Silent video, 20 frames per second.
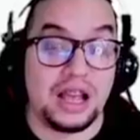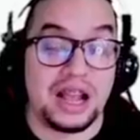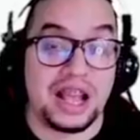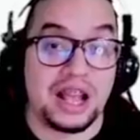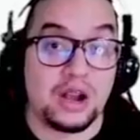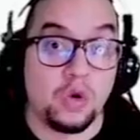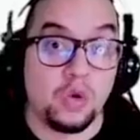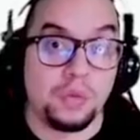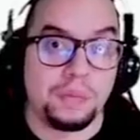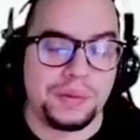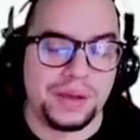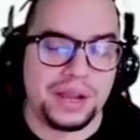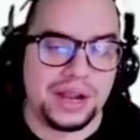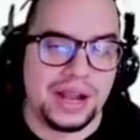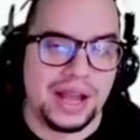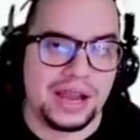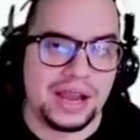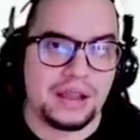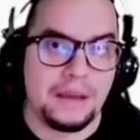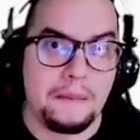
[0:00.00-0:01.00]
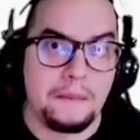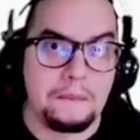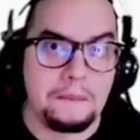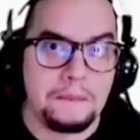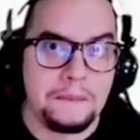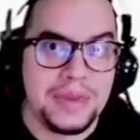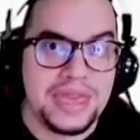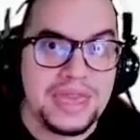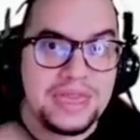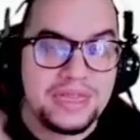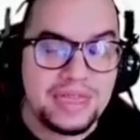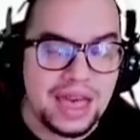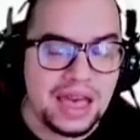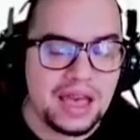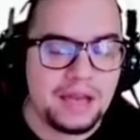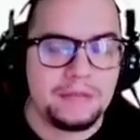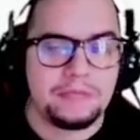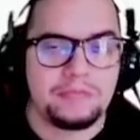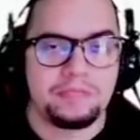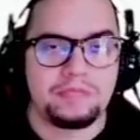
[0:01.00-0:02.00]
recuperar
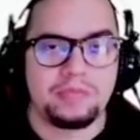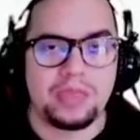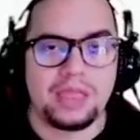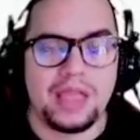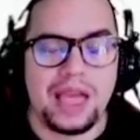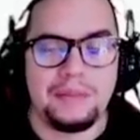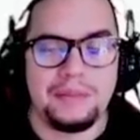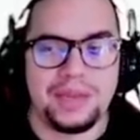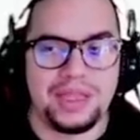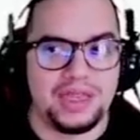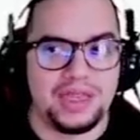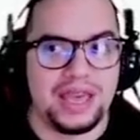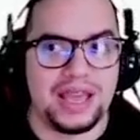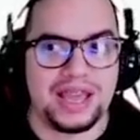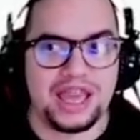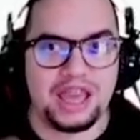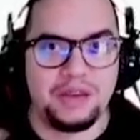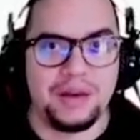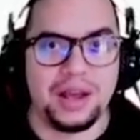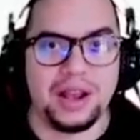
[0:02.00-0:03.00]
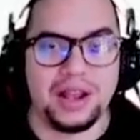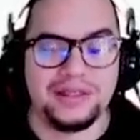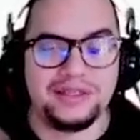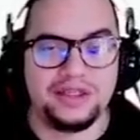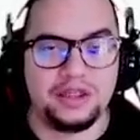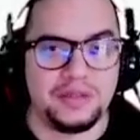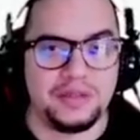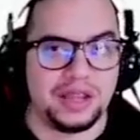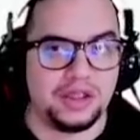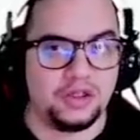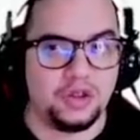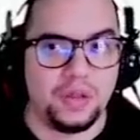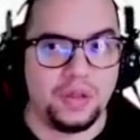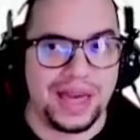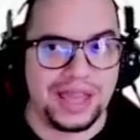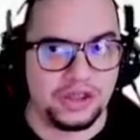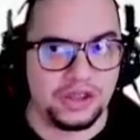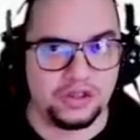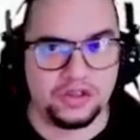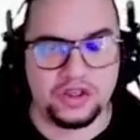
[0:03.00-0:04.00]
vida a medida que vas recibiendo
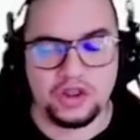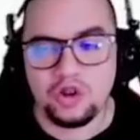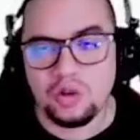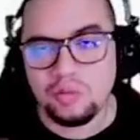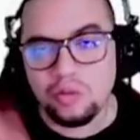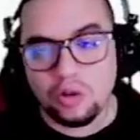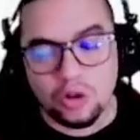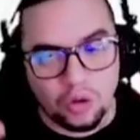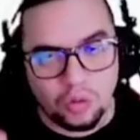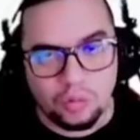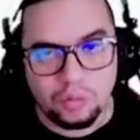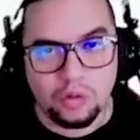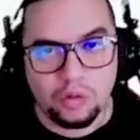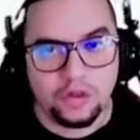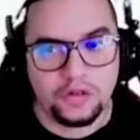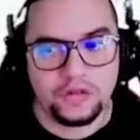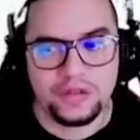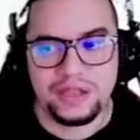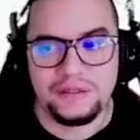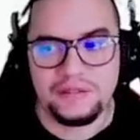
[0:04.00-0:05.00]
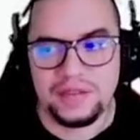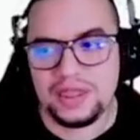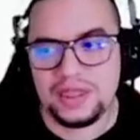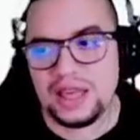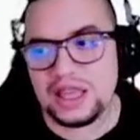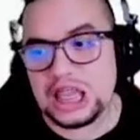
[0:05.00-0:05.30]
daño, Como que un buff de vida